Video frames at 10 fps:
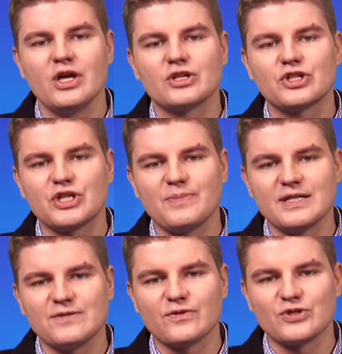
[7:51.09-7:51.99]
Życzę
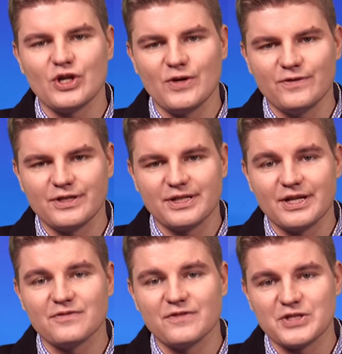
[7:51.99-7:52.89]
Państwu zdrowych,
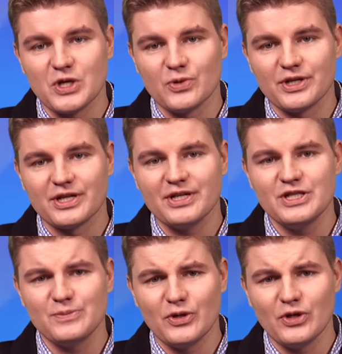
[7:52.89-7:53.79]
wesołych i
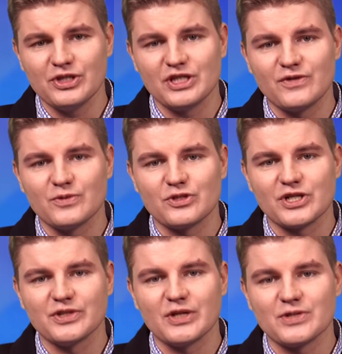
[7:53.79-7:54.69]
spokojnych świąt
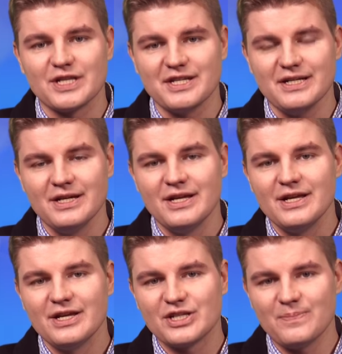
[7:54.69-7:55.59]
Bożego Narodzenia,
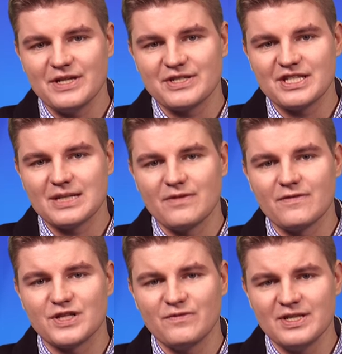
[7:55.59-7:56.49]
szampańskiej zabawy
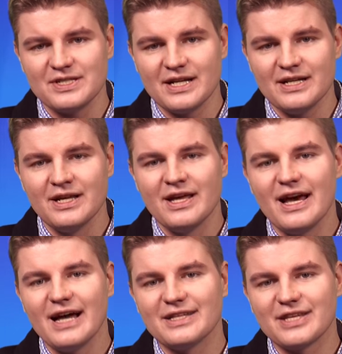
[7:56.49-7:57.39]
w Sylwestra,
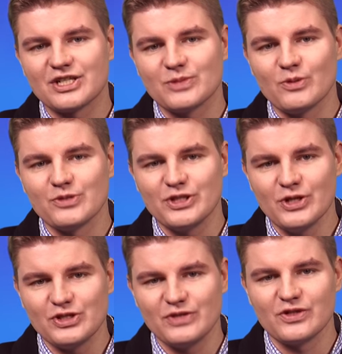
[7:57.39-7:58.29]
ale także
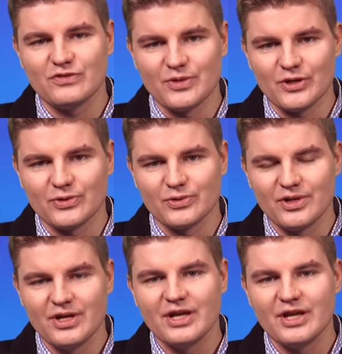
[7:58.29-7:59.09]
pomyślności w nowym roku.